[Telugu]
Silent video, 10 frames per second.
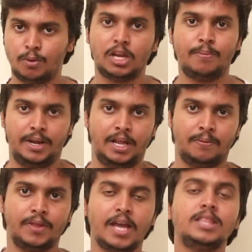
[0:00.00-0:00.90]

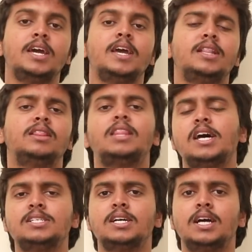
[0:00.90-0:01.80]
మొదలుపెట్టారు అయితే
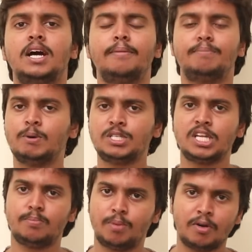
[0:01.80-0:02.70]
తాజాగా పవర్
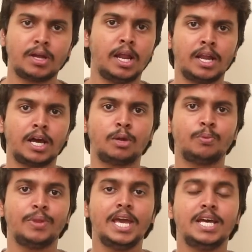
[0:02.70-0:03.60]
స్టార్ పవన్ కళ్యాణ్
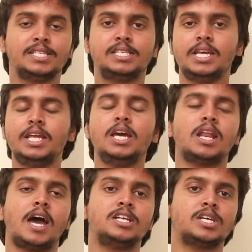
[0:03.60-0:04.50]
గారు
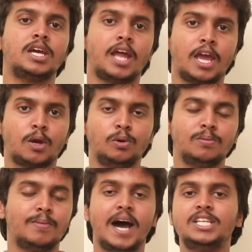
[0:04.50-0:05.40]
సీనియర్ రాజకీయ నాయకులు
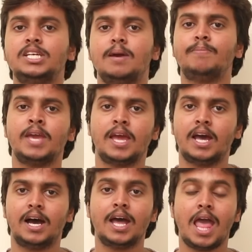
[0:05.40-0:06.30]
మాజీ ఎంపీ
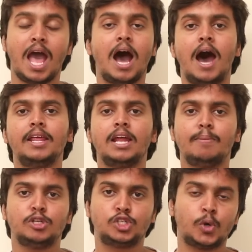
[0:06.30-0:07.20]
అయిన
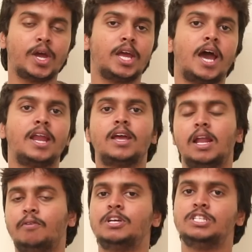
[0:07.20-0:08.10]
హరిరామ జోగయ్య గారిని
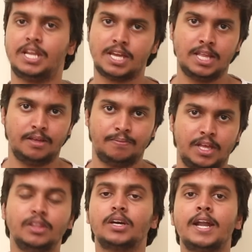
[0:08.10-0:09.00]
కలవటం జరిగింది
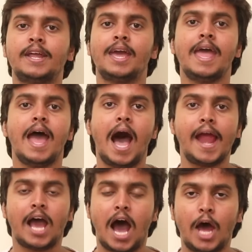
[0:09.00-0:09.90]
ఎందుకంటే
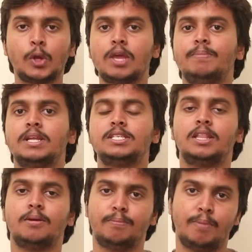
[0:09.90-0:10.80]
ఆయన ఆరోగ్య
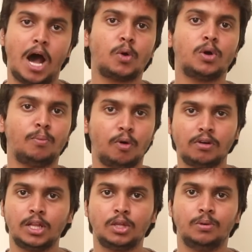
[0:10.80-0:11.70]
పరిస్థితి
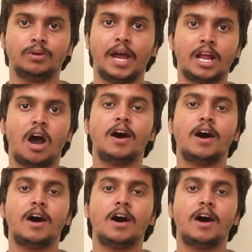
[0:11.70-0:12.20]
బాగోకపోవడంతో ఆయన